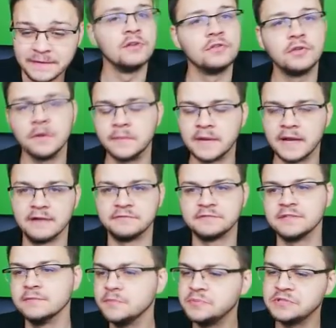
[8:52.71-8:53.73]
Dobra, w
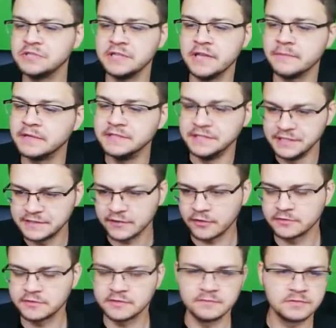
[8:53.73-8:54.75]
tym opisie nie ma nic o
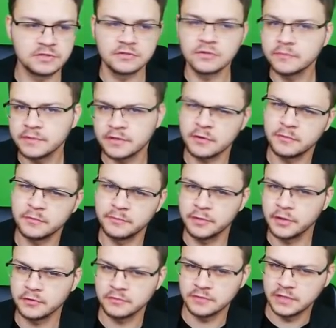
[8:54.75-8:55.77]
tym, czy to biorą,
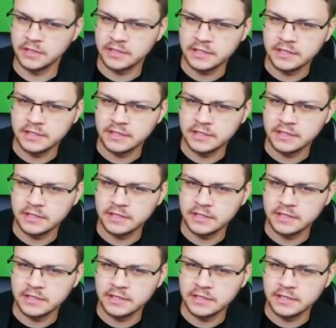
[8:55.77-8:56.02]
biorą y,